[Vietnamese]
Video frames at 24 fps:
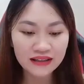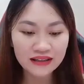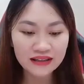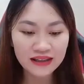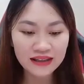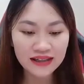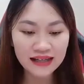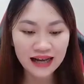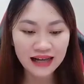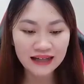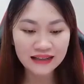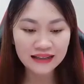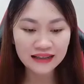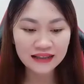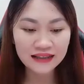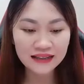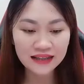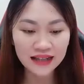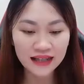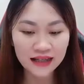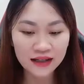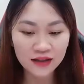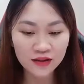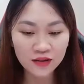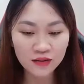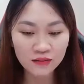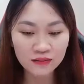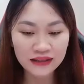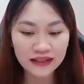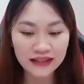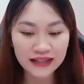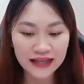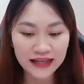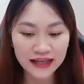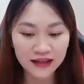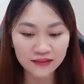thịt cá tinh tế cùng
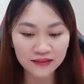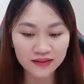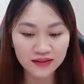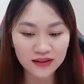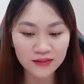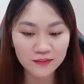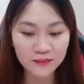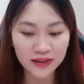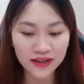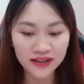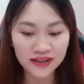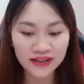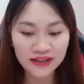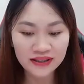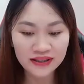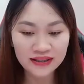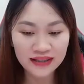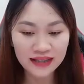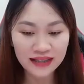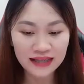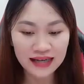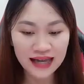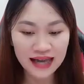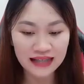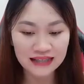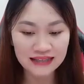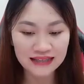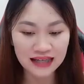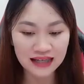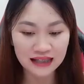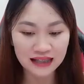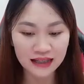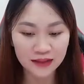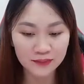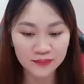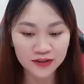thịt heo tươi mới, tất cả
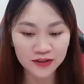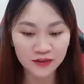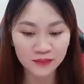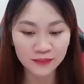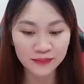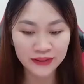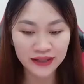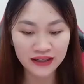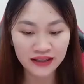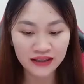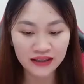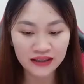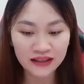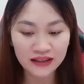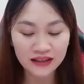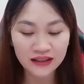tràn ngập trong miệng.